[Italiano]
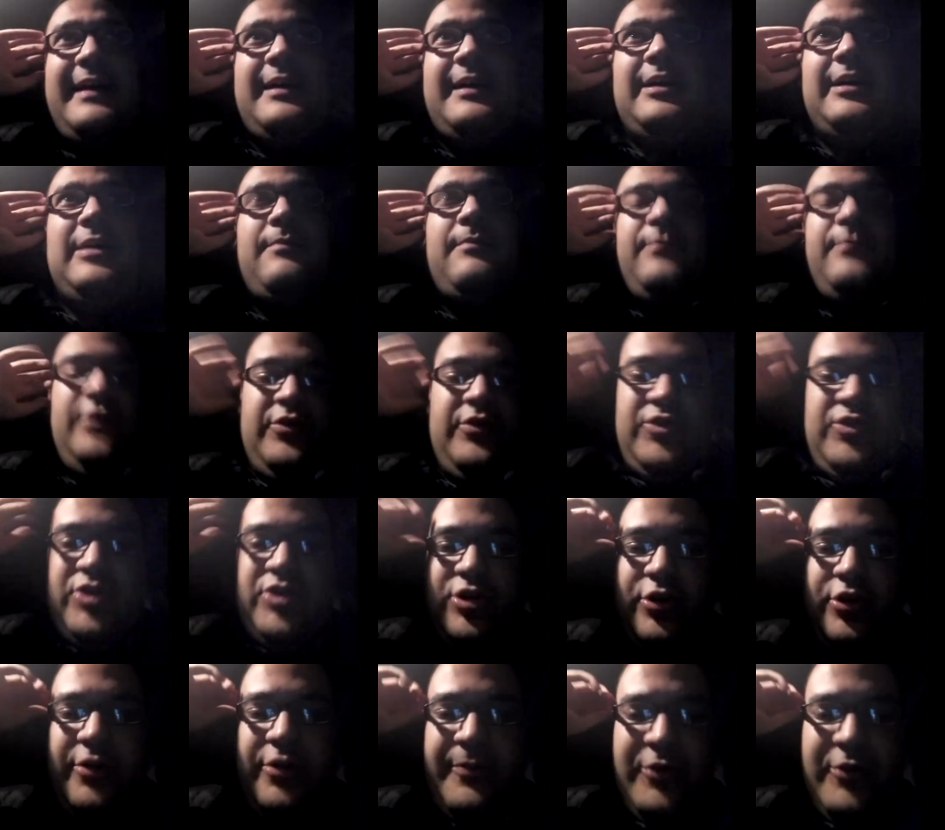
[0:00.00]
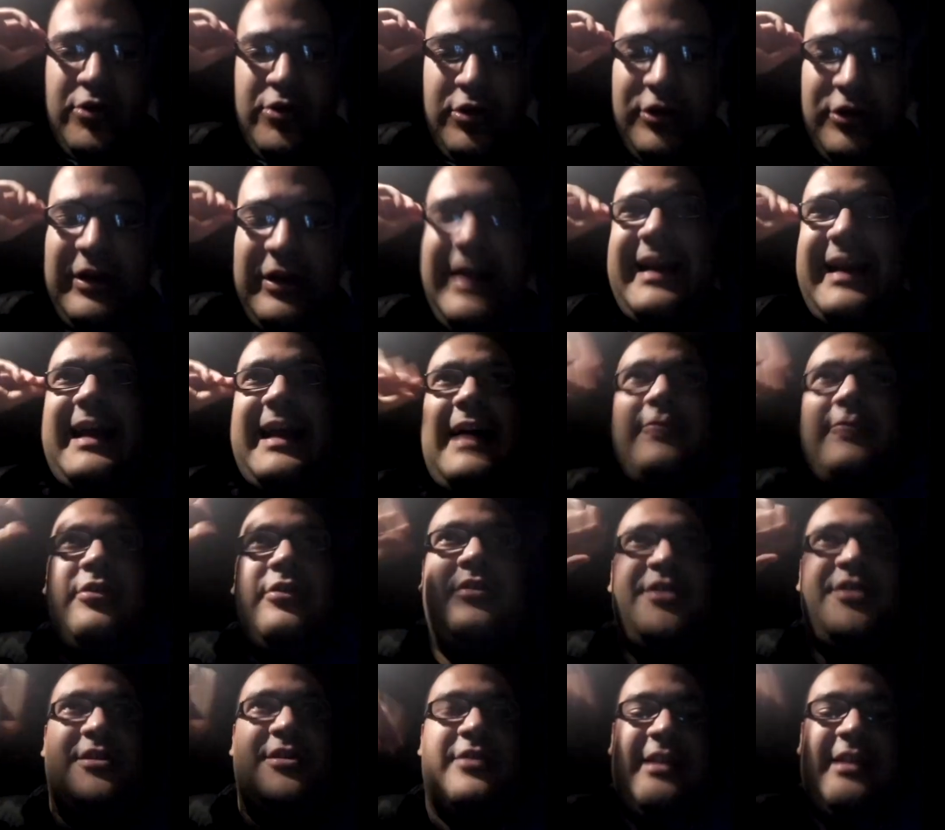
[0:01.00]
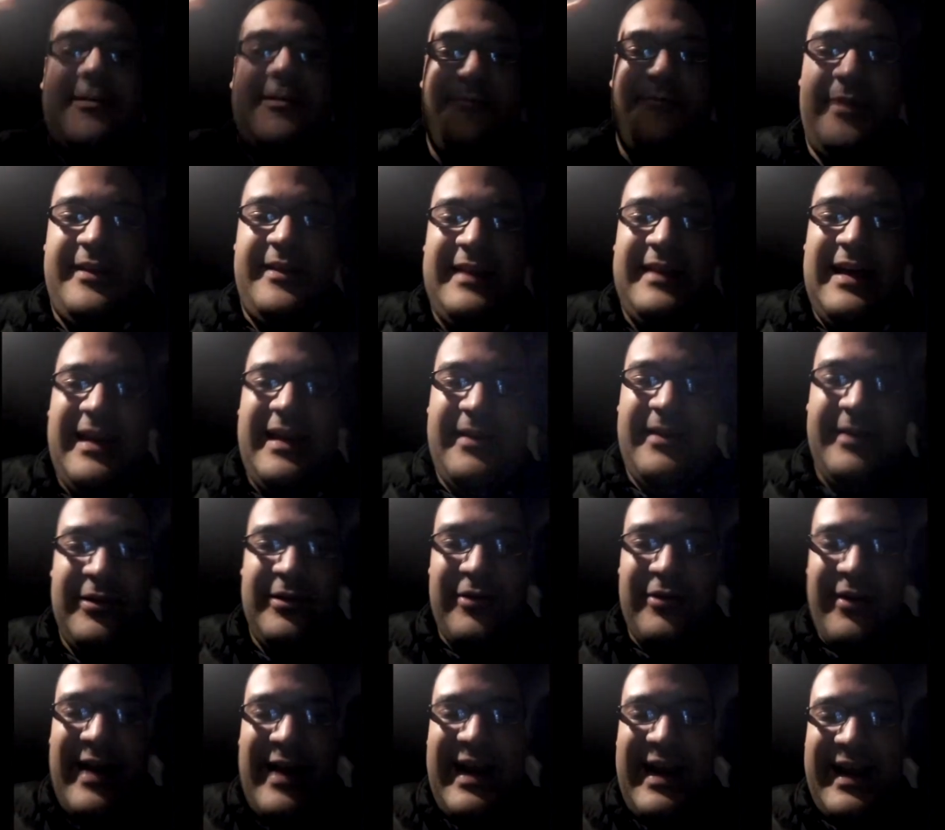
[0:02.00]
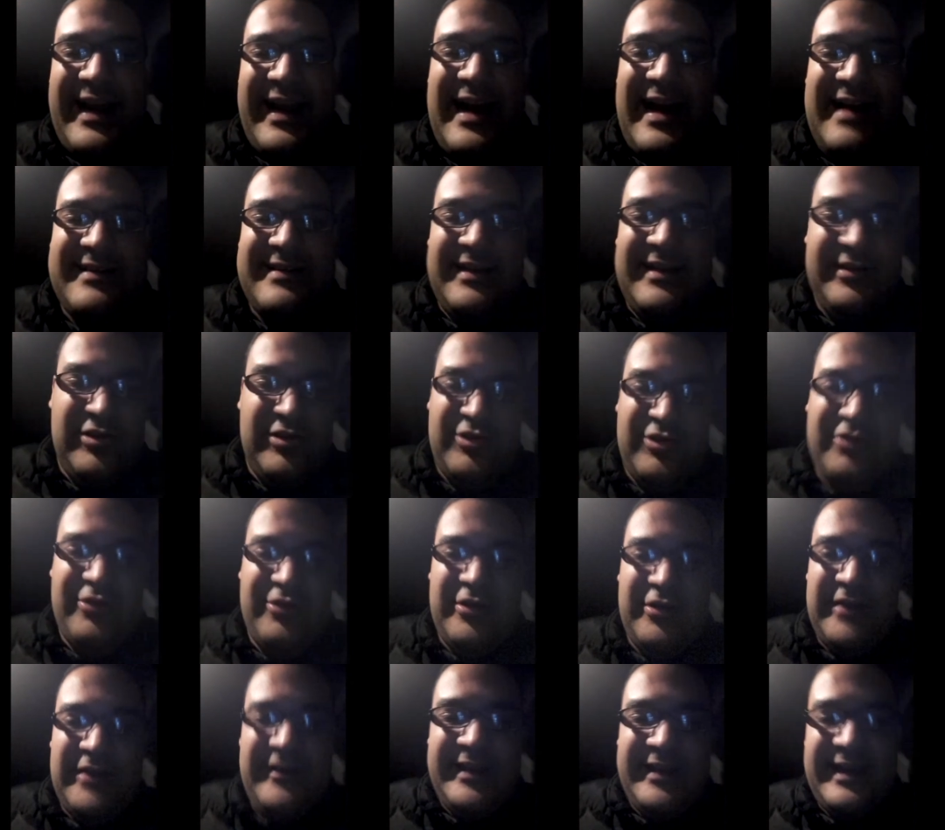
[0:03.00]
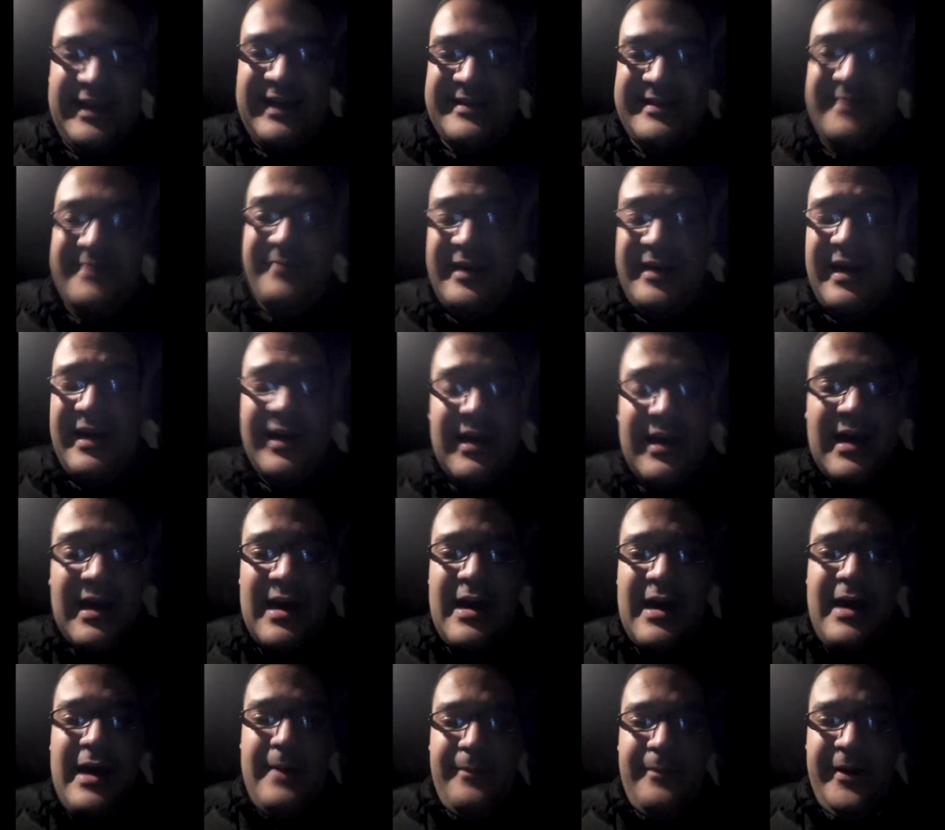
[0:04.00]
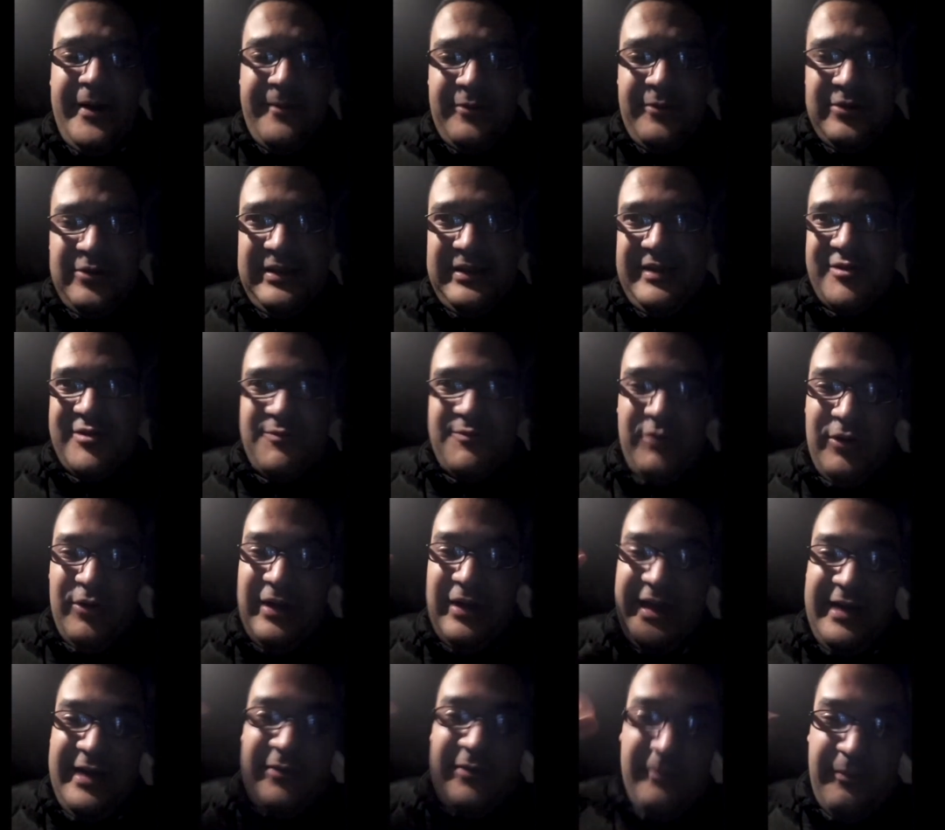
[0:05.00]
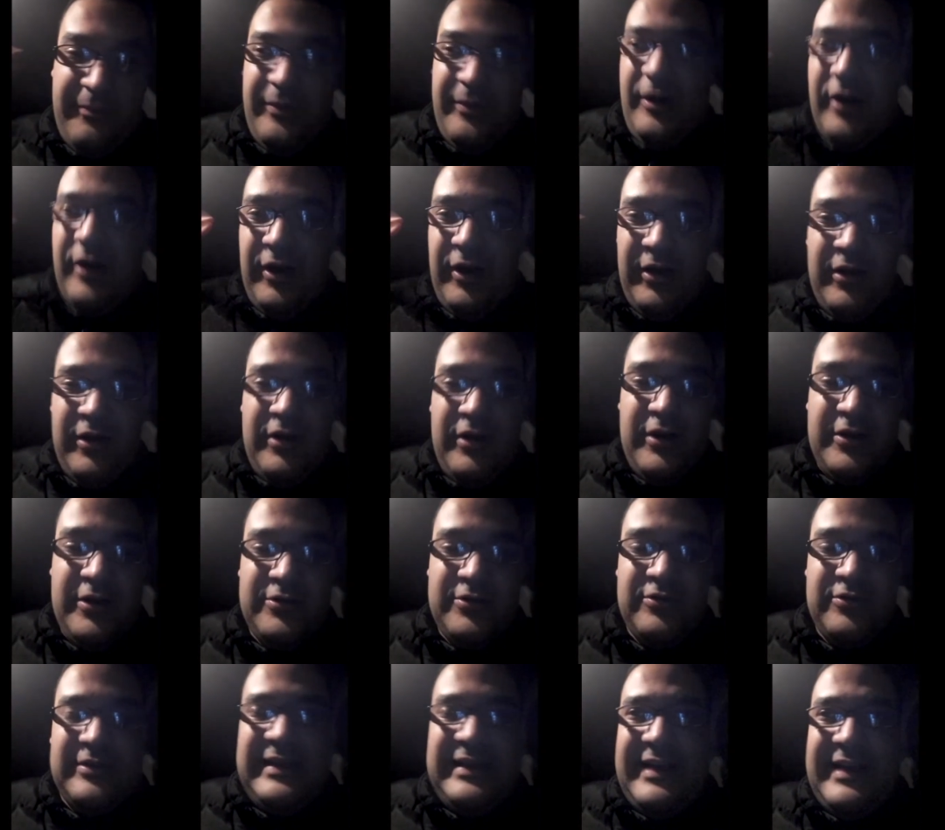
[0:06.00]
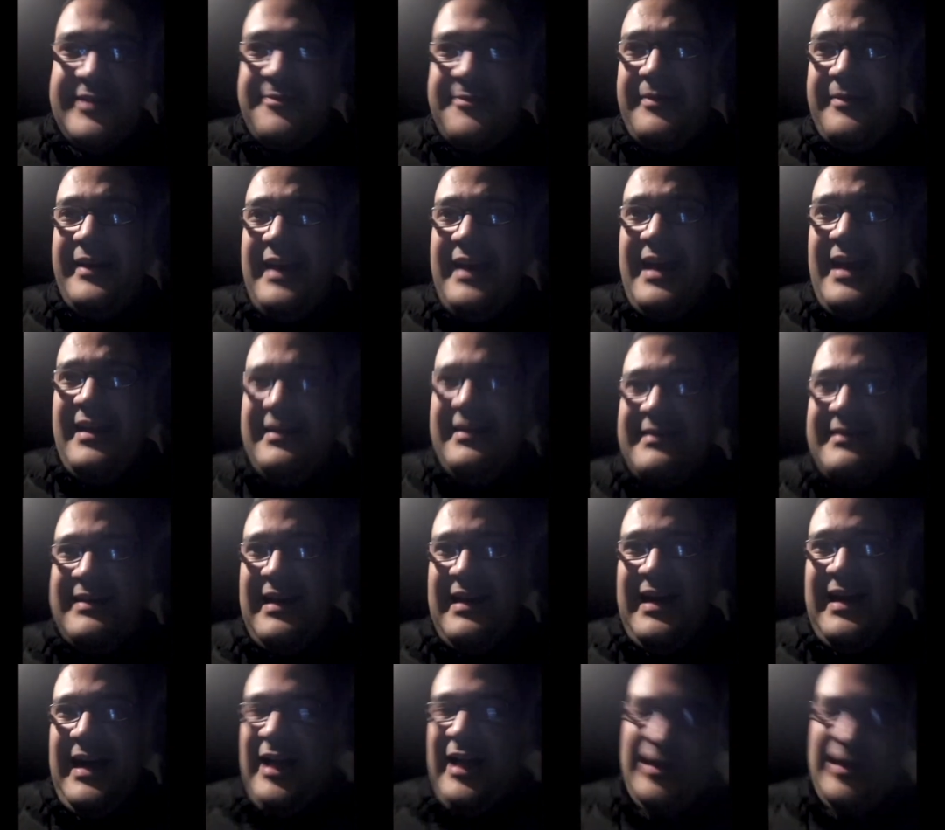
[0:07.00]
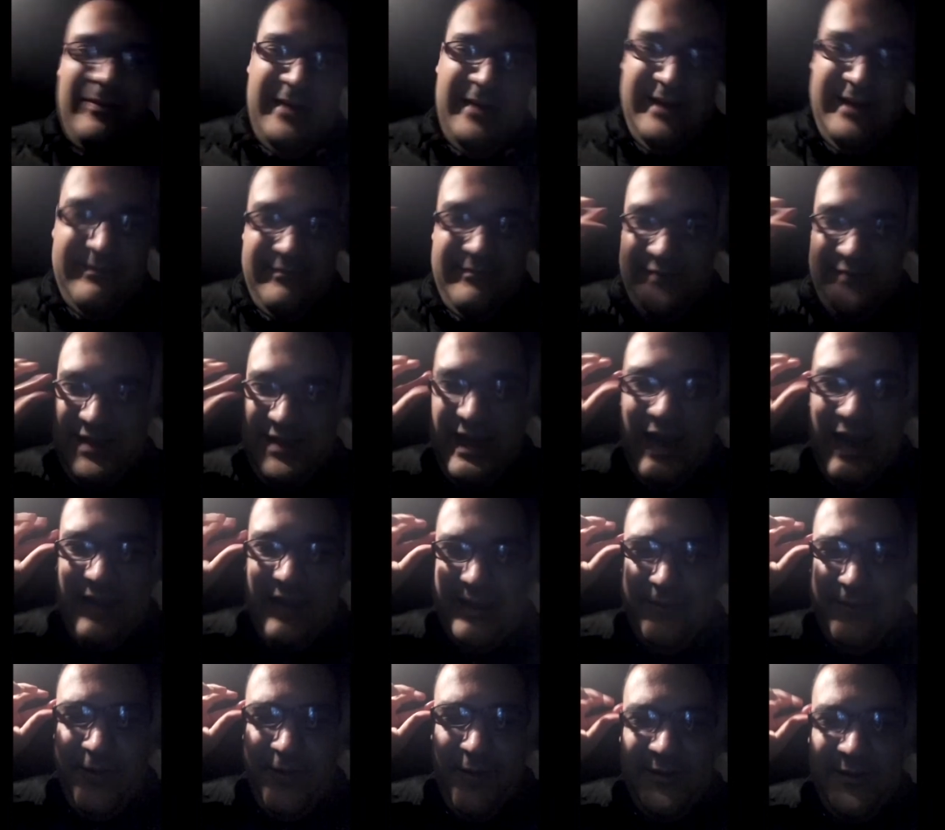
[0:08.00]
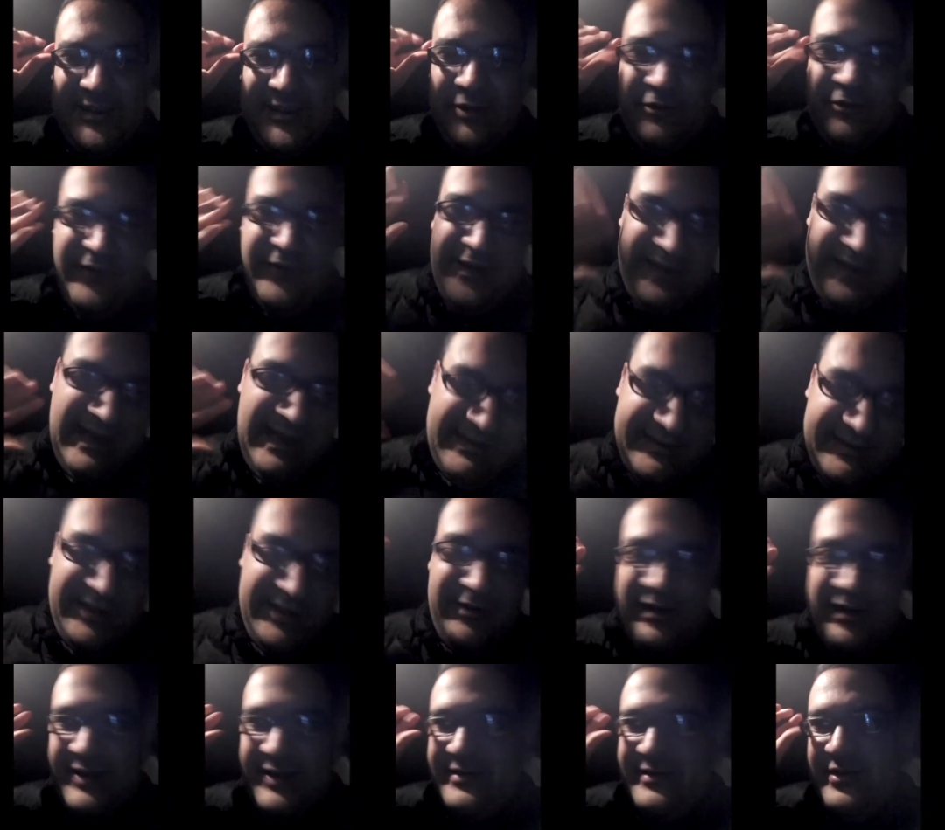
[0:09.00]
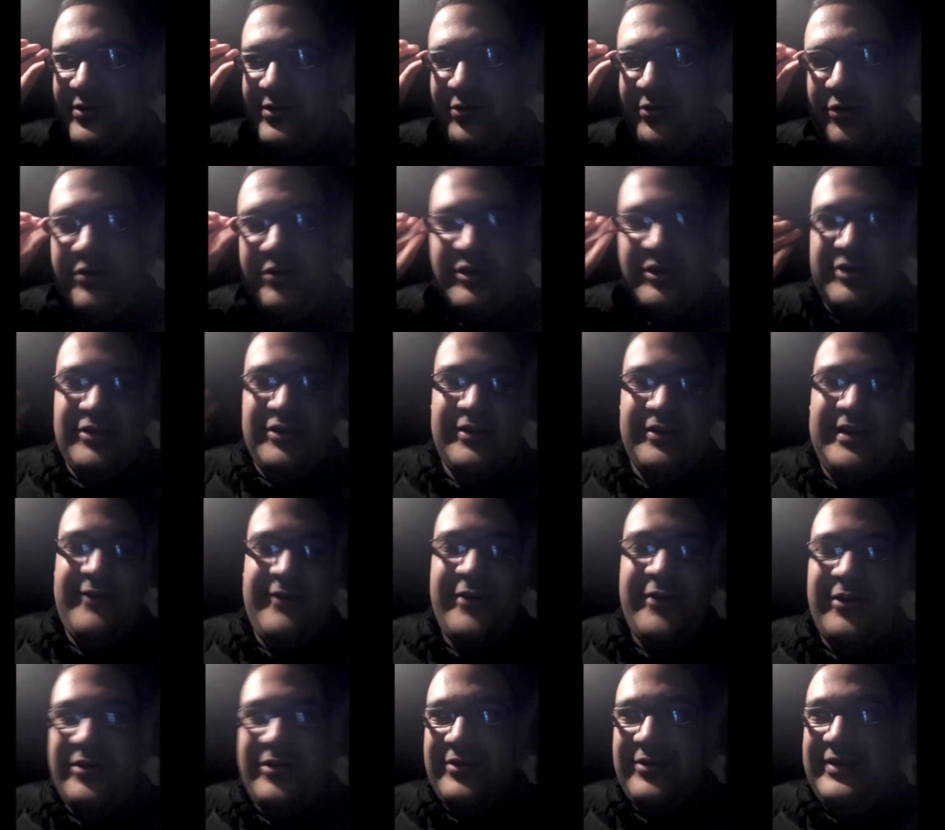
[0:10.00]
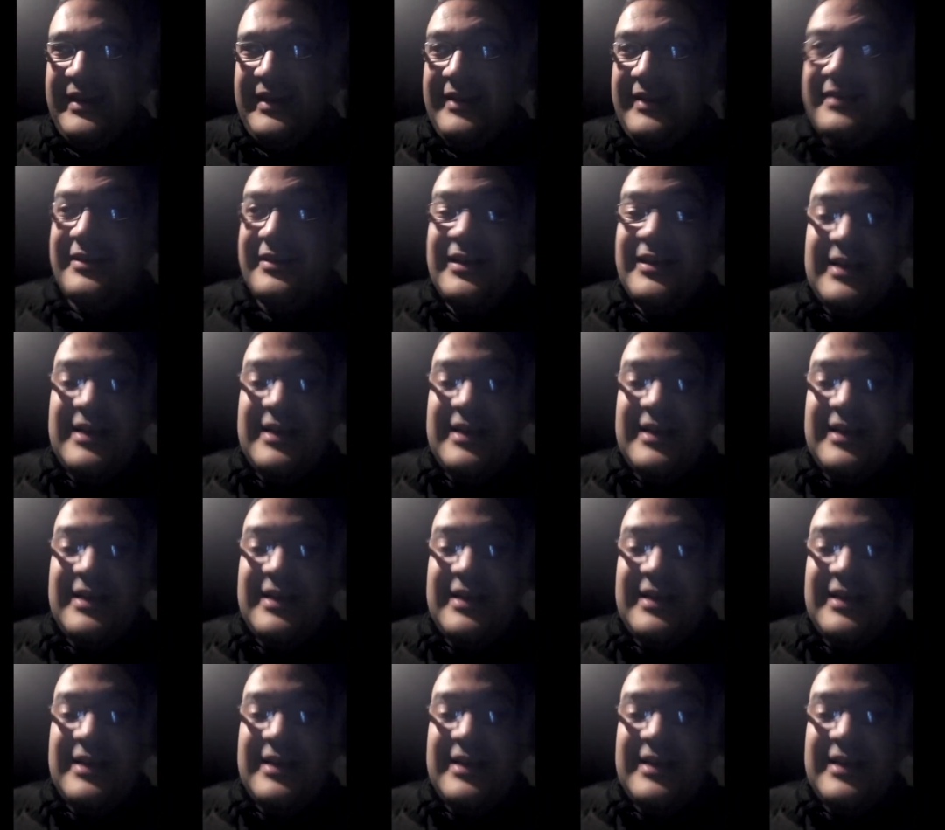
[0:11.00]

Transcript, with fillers: Um, non sono più sotto l'arcade, ho deciso di aspettare di tornare a casa. Adesso sono davanti a casa mia per poter sbollire un po' tutta l'esperienza. Ah, vabbè, stare l'anteprima è stato fantastico innanzitutto, sono davvero contento.